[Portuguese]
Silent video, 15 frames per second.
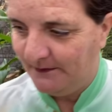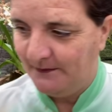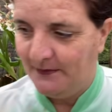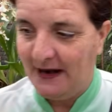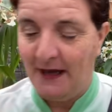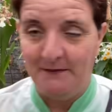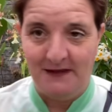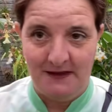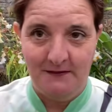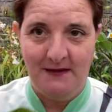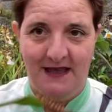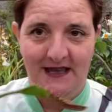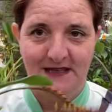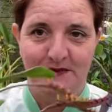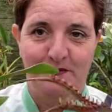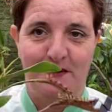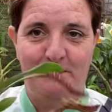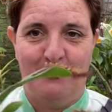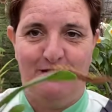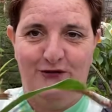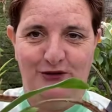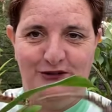Para mim mesmo e
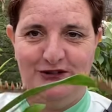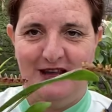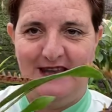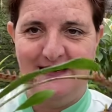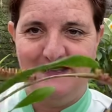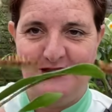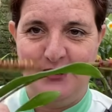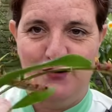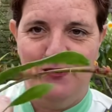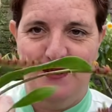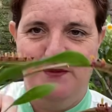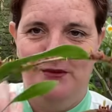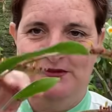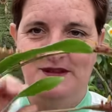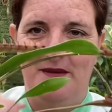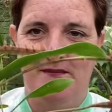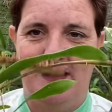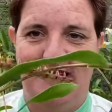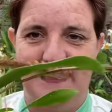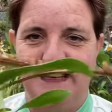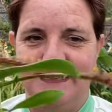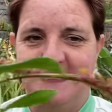para vocês que eu amo
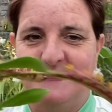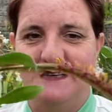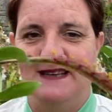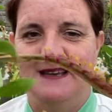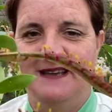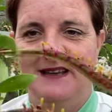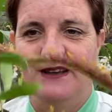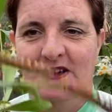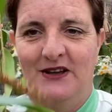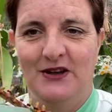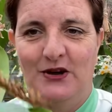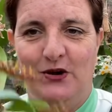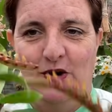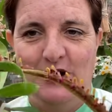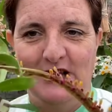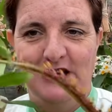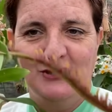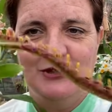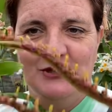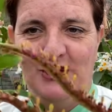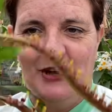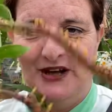demais. Olha
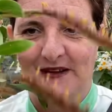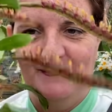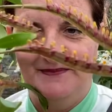só.